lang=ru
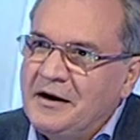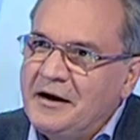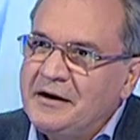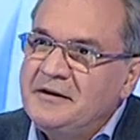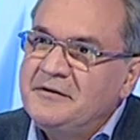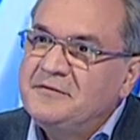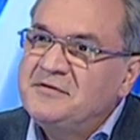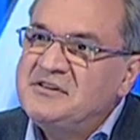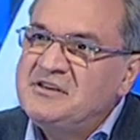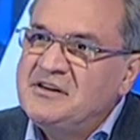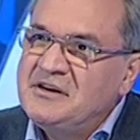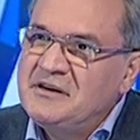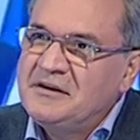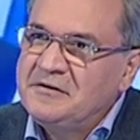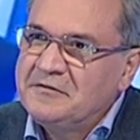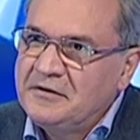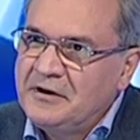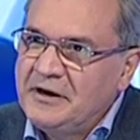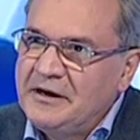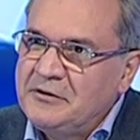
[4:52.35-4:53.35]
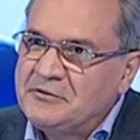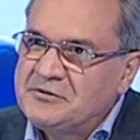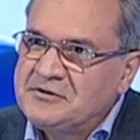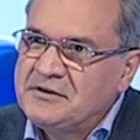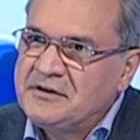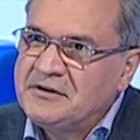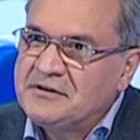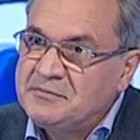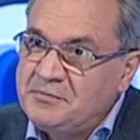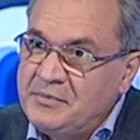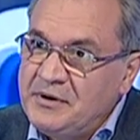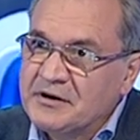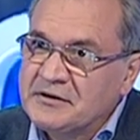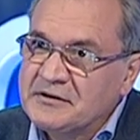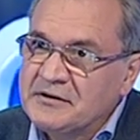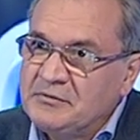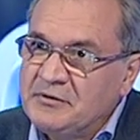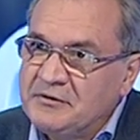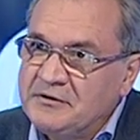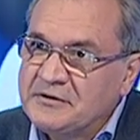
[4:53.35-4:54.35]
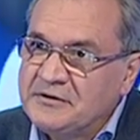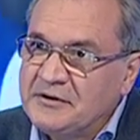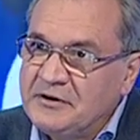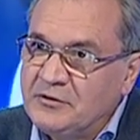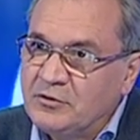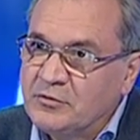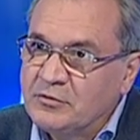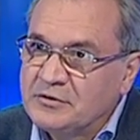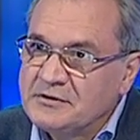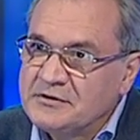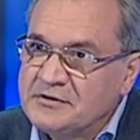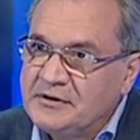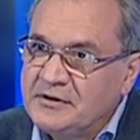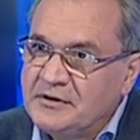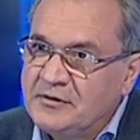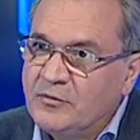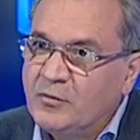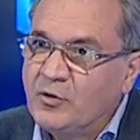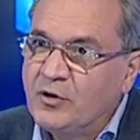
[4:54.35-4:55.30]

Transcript: Они все являются экспертами в этой области.